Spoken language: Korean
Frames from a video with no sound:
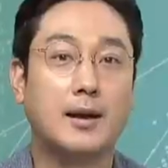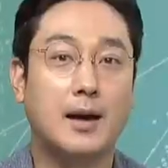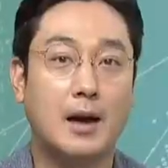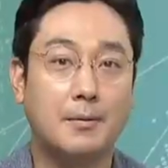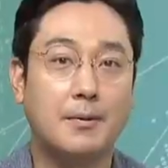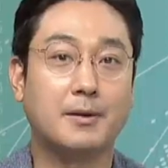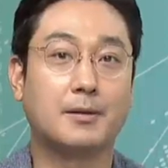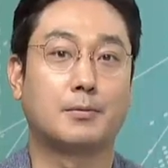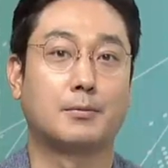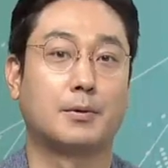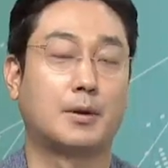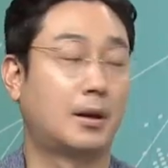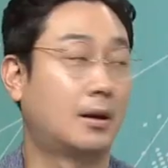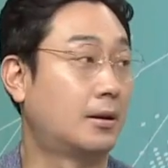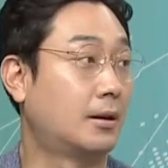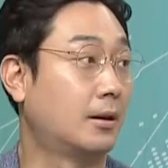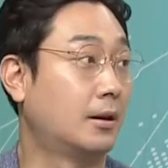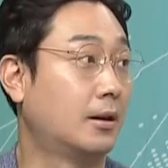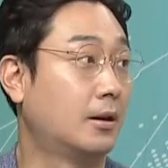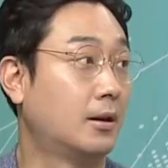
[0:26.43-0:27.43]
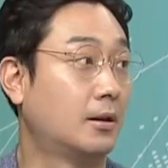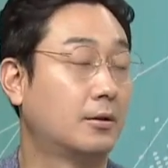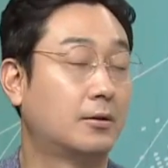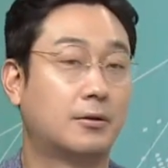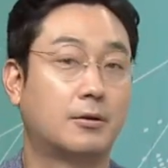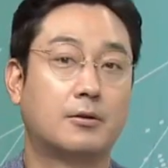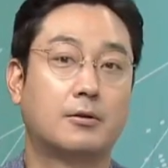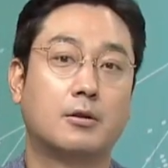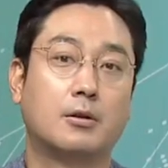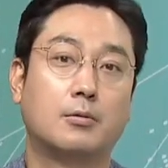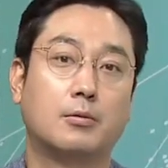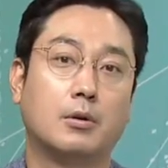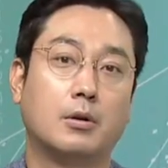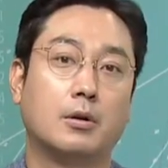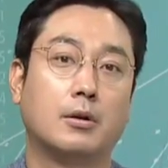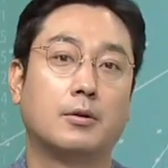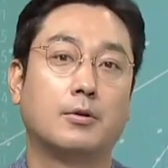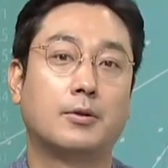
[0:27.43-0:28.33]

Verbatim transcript: 가봤습니다. 네, 예, 오, 어, 직접 네.